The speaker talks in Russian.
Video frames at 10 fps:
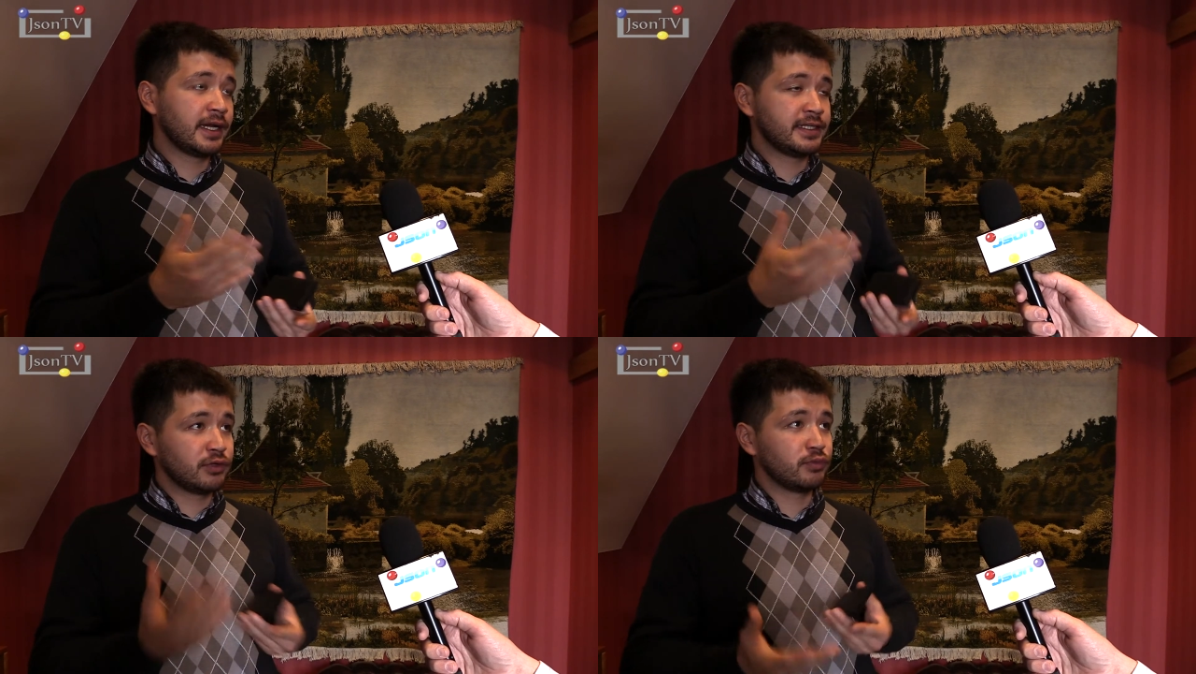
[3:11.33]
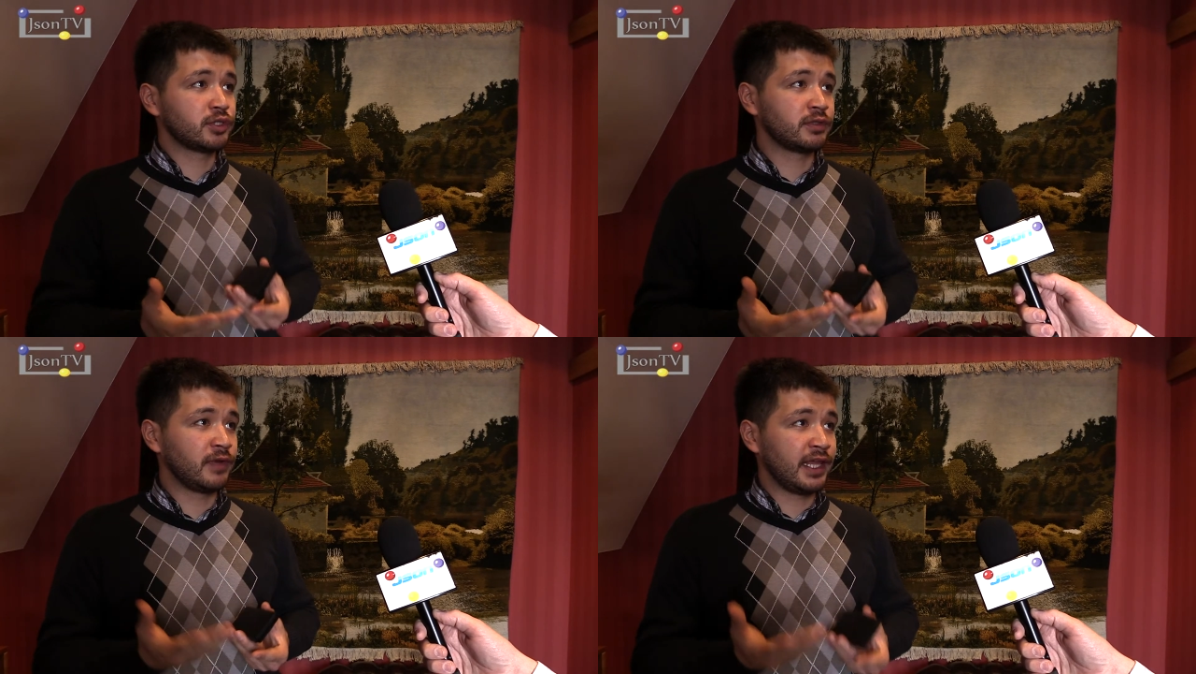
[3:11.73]
где он
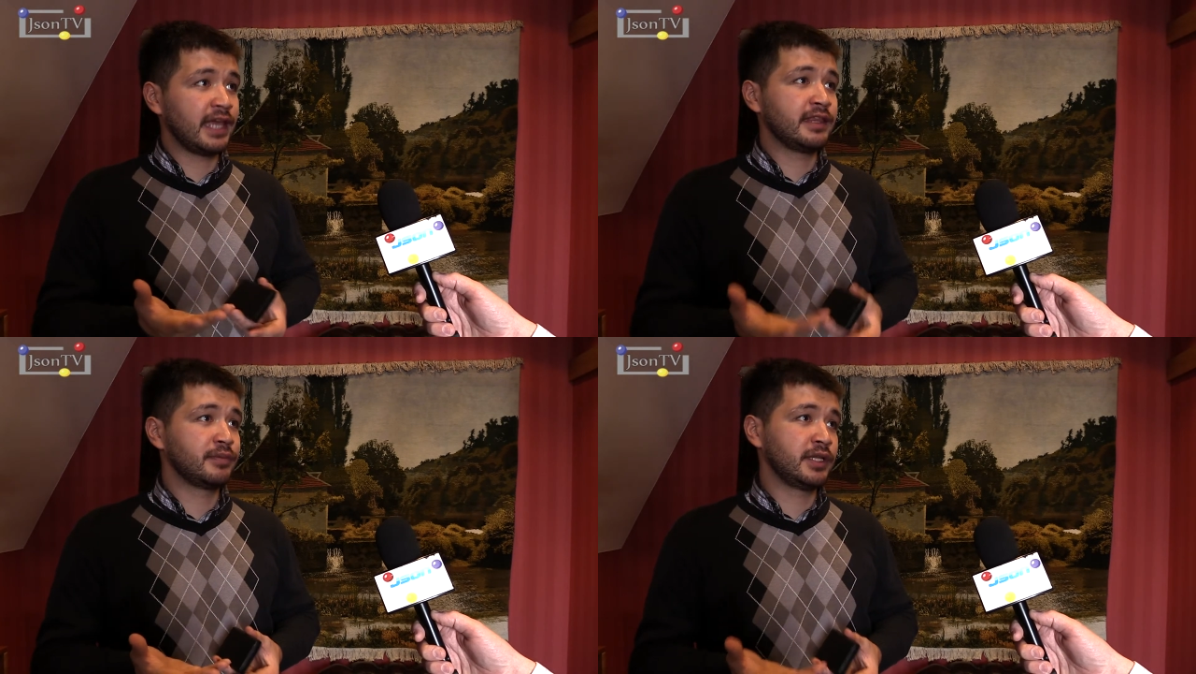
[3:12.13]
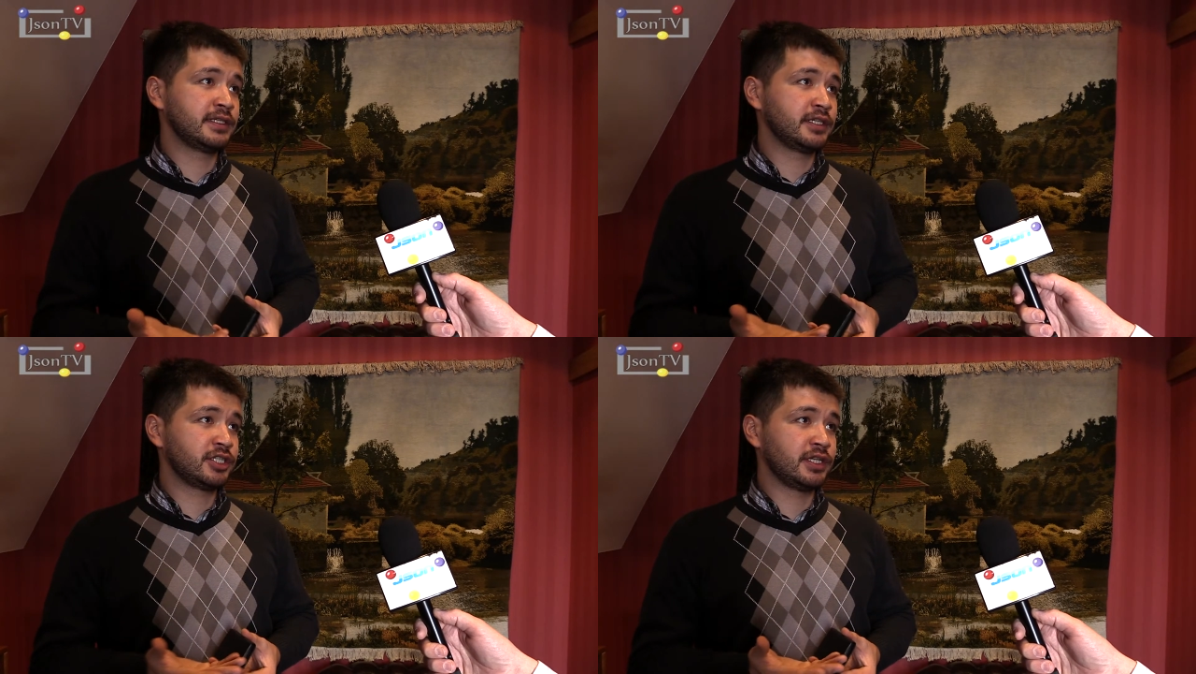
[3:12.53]
может влиять на
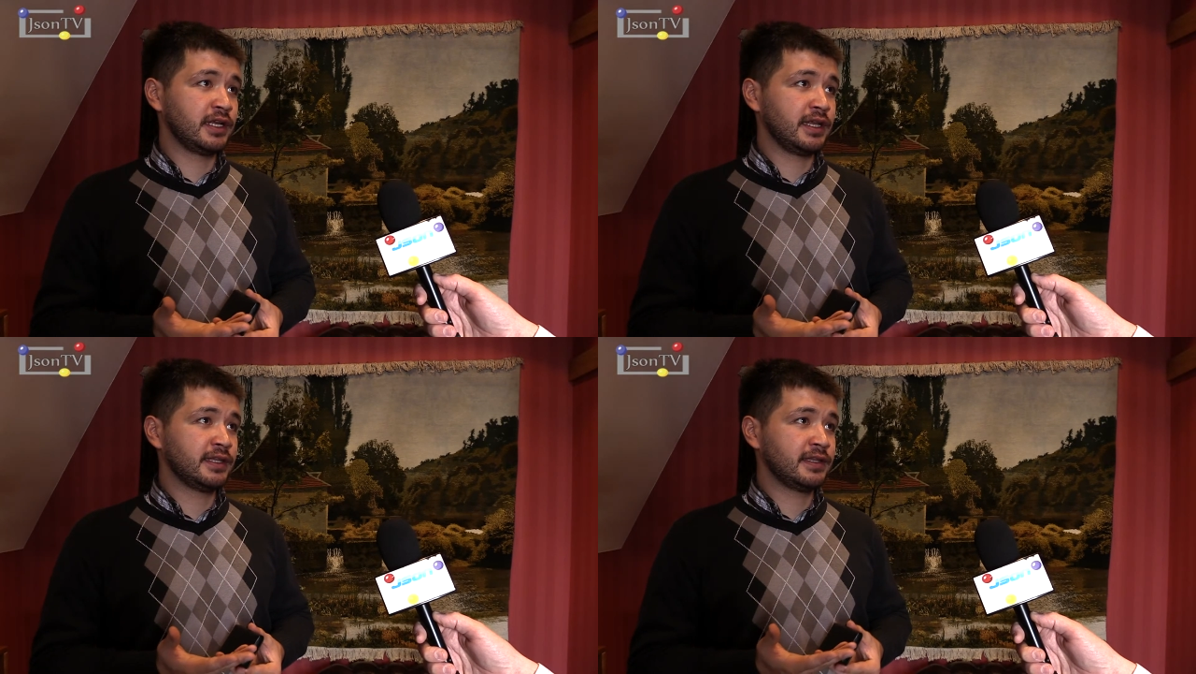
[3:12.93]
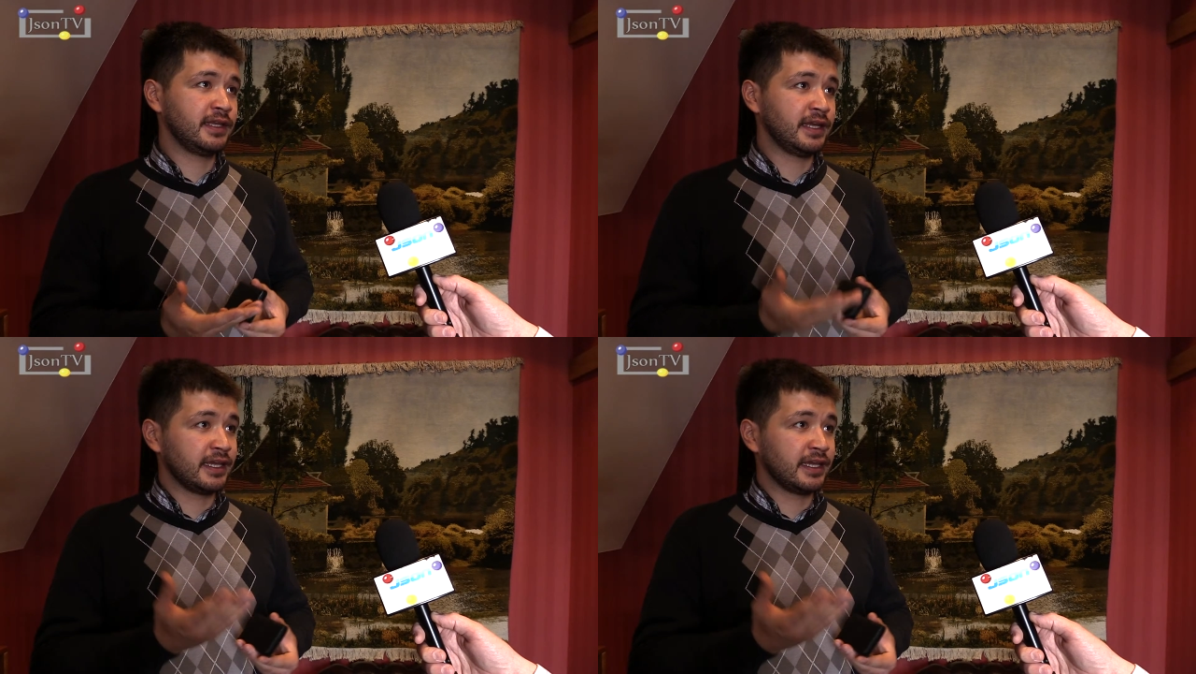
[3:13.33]
принятие решения клиента и